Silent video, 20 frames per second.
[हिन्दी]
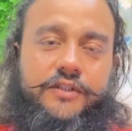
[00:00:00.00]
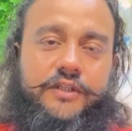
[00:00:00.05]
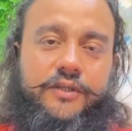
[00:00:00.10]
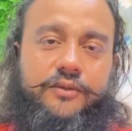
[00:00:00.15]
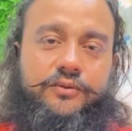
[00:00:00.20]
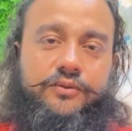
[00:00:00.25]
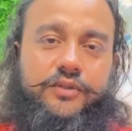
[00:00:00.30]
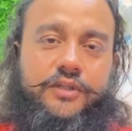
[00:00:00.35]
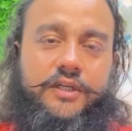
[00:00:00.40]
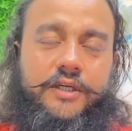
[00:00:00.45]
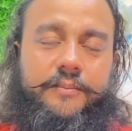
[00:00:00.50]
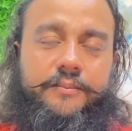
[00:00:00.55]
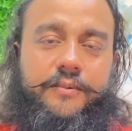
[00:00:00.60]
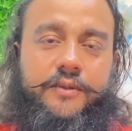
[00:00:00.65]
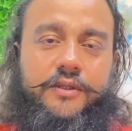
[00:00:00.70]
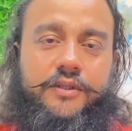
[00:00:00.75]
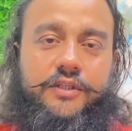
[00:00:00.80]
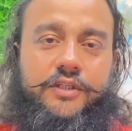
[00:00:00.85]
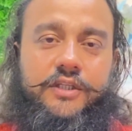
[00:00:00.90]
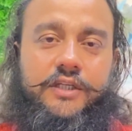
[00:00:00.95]
से उनके
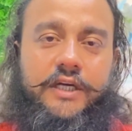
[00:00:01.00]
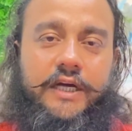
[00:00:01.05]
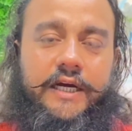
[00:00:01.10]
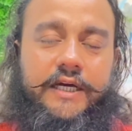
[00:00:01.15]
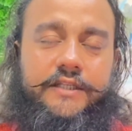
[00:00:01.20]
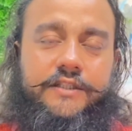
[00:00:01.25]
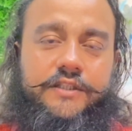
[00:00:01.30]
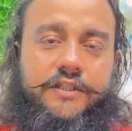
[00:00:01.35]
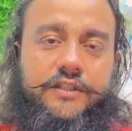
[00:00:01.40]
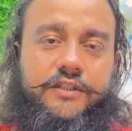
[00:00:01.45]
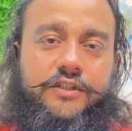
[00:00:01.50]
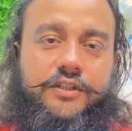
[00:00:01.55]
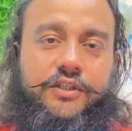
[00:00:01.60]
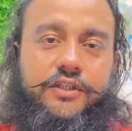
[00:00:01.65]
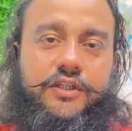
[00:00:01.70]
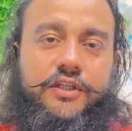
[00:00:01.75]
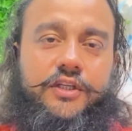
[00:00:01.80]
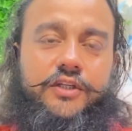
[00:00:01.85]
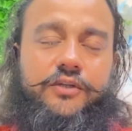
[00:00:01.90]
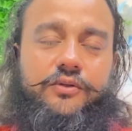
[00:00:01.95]
प्रति
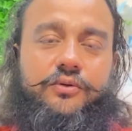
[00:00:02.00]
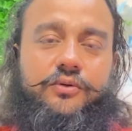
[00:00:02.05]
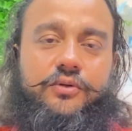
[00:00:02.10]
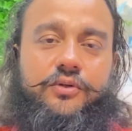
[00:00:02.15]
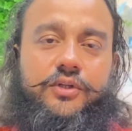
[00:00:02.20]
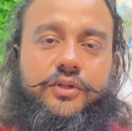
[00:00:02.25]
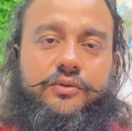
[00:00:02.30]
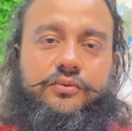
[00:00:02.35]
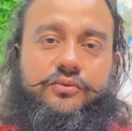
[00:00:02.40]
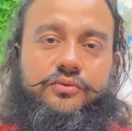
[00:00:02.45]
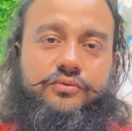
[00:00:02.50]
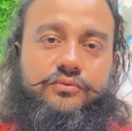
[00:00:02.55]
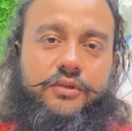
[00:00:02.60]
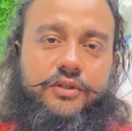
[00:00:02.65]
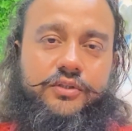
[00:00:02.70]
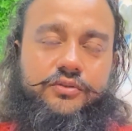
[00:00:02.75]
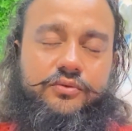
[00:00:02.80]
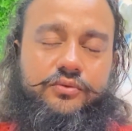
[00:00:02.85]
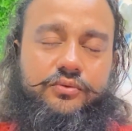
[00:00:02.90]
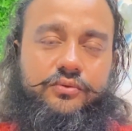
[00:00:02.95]
आसक्ति नहीं होगी उन
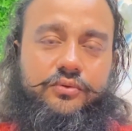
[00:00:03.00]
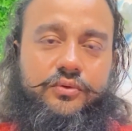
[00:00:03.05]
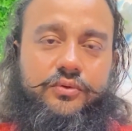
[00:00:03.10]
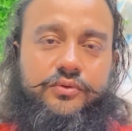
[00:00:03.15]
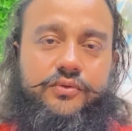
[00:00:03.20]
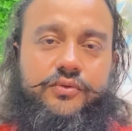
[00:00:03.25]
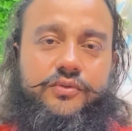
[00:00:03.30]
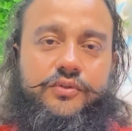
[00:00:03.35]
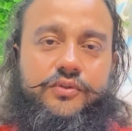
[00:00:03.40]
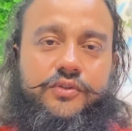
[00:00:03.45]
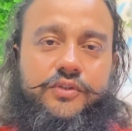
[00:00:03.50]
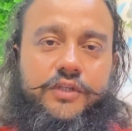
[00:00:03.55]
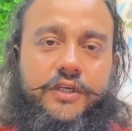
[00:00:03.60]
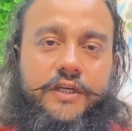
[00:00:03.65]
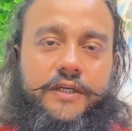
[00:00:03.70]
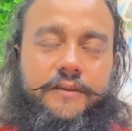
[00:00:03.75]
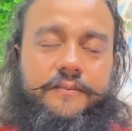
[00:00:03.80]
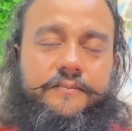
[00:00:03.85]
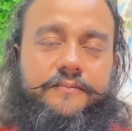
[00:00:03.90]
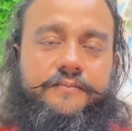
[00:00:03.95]
वस्तुओं से